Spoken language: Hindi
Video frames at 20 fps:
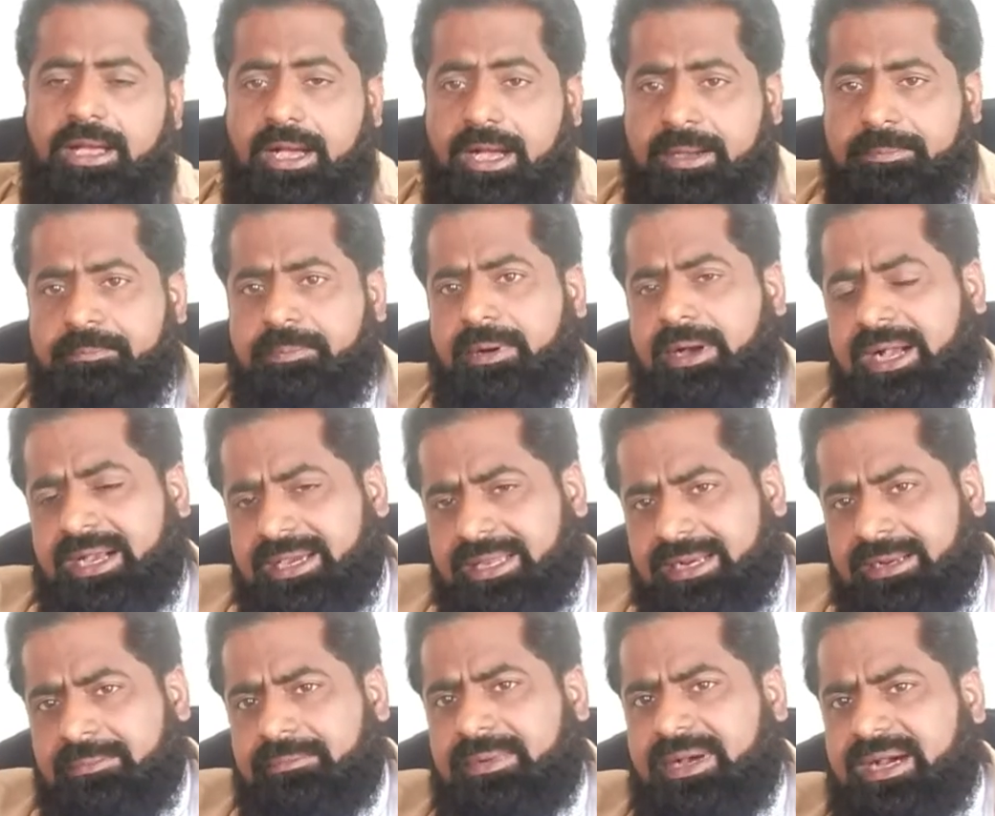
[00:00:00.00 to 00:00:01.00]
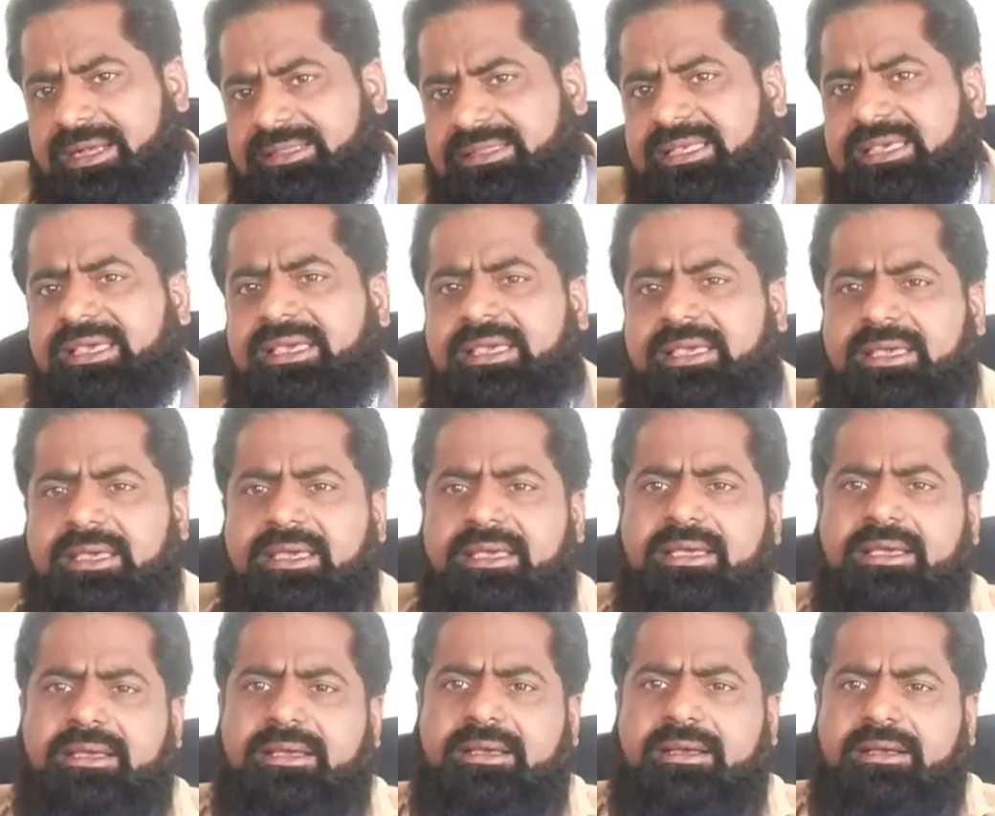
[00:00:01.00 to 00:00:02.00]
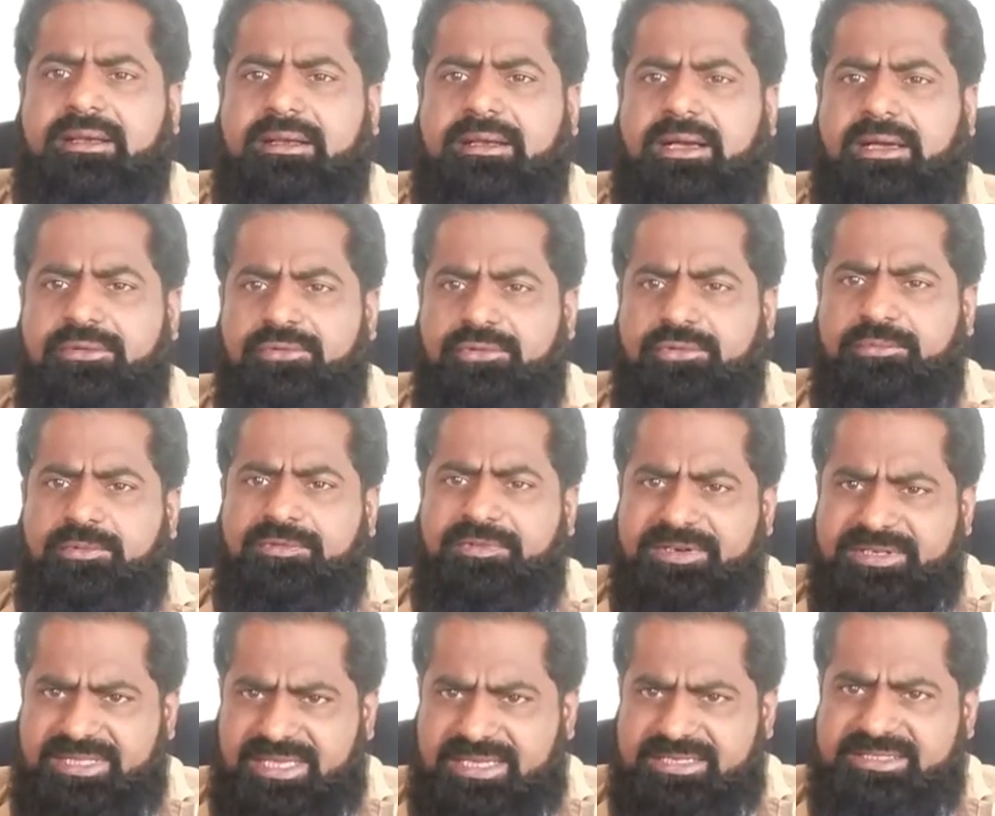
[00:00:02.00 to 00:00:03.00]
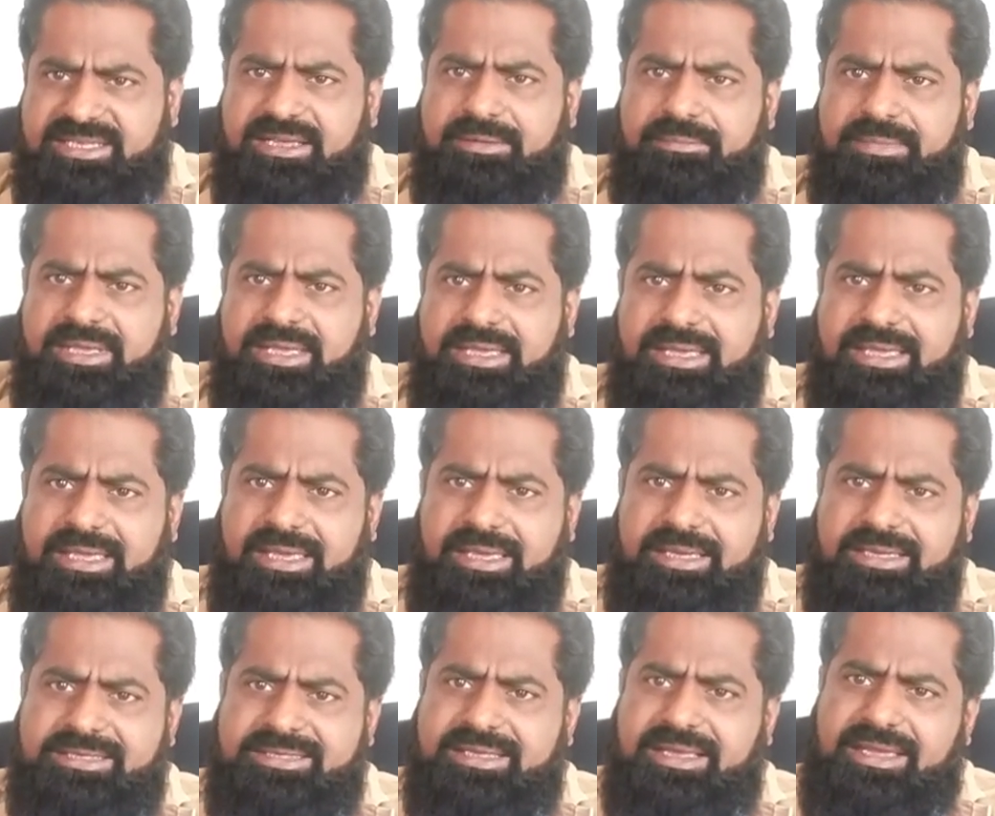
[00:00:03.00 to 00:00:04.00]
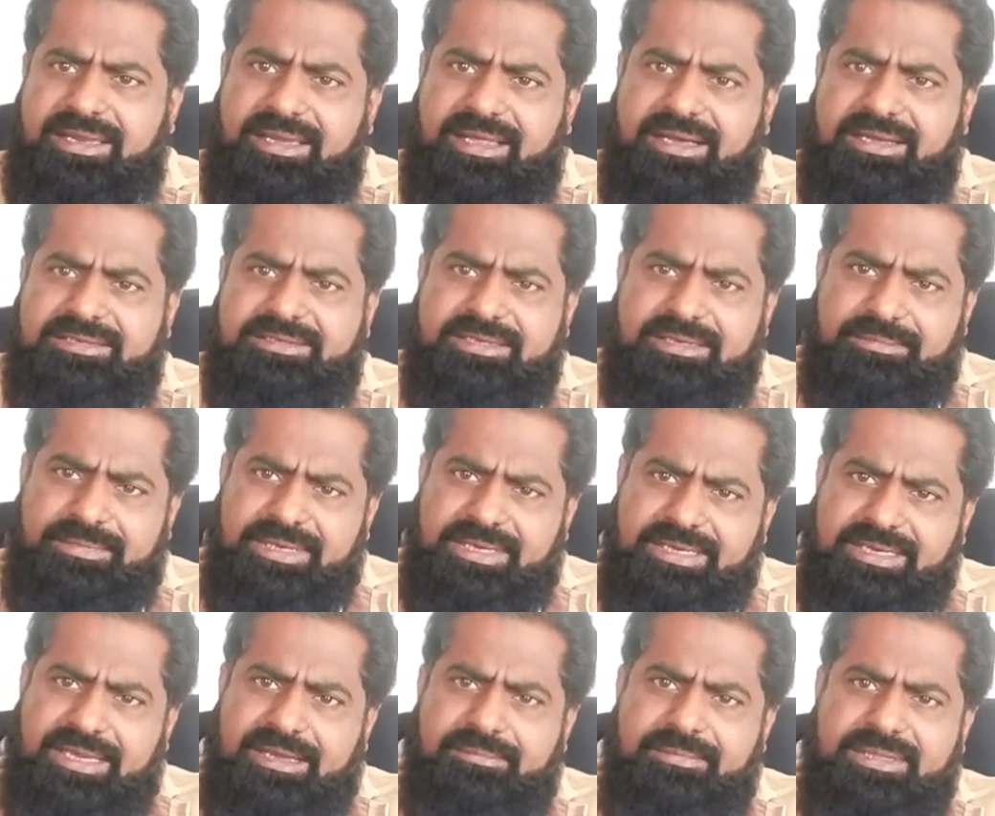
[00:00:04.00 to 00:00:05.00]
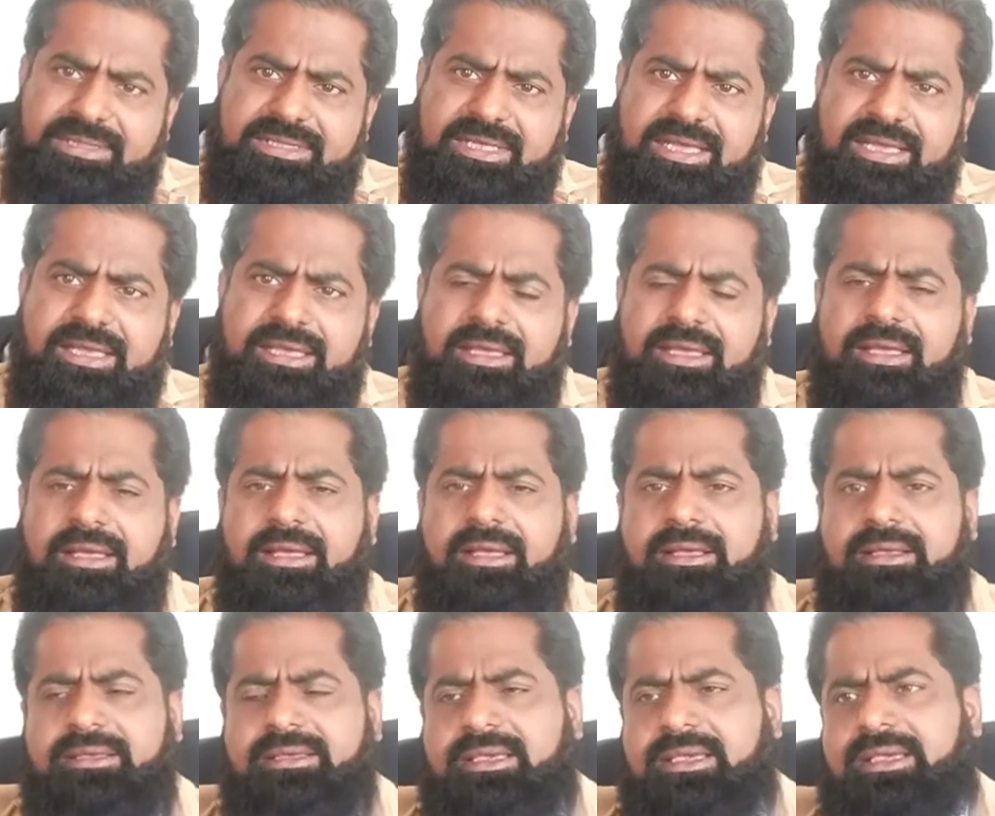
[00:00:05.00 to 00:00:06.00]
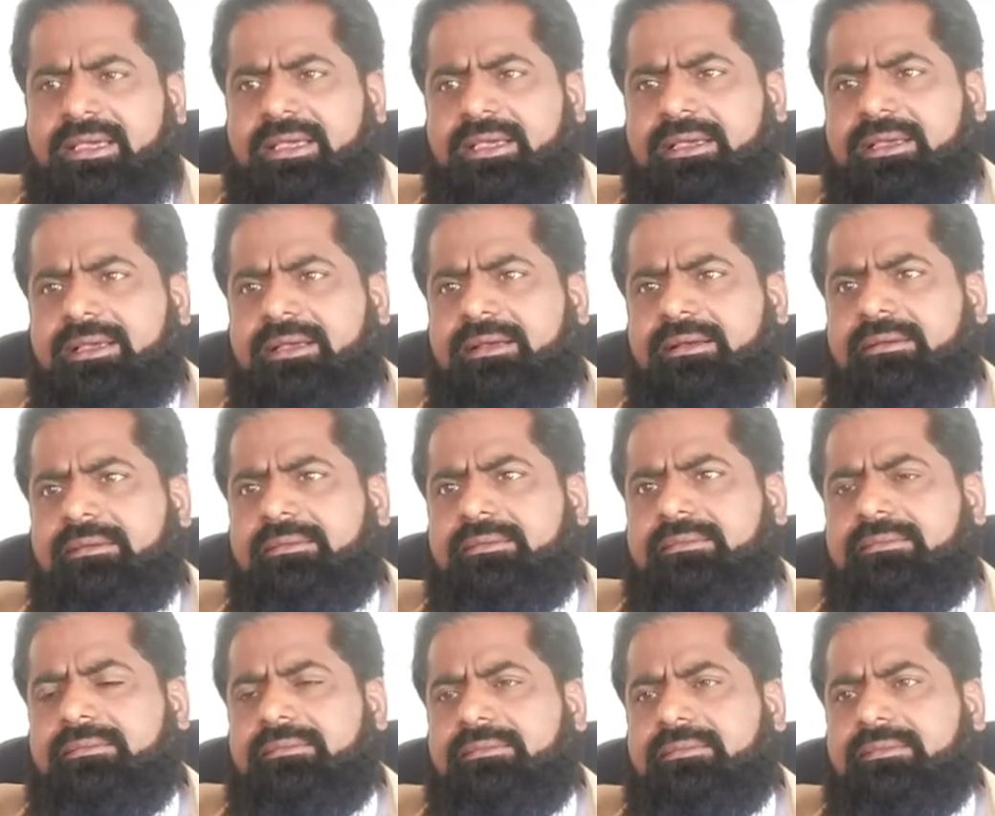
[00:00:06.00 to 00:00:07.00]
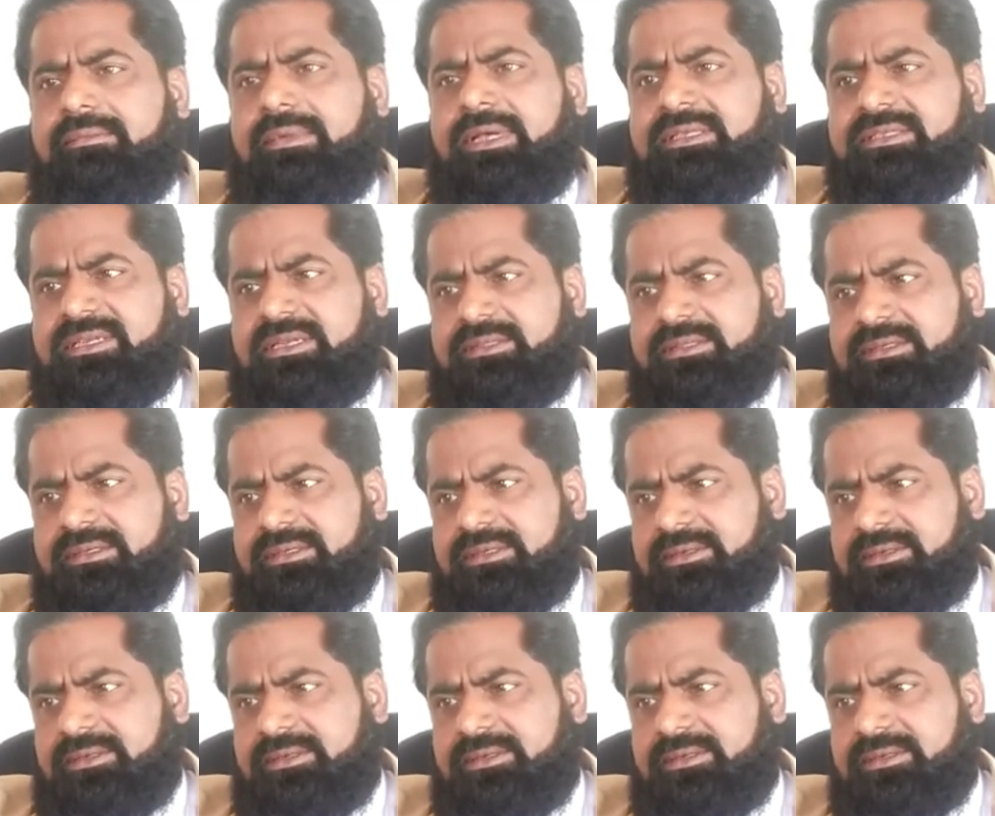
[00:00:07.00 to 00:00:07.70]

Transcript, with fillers: अब अगर हम आते हैं कानून मुफरद एज़ा में कि इसका इलाज हमें क्या मिलता है ये हज़रत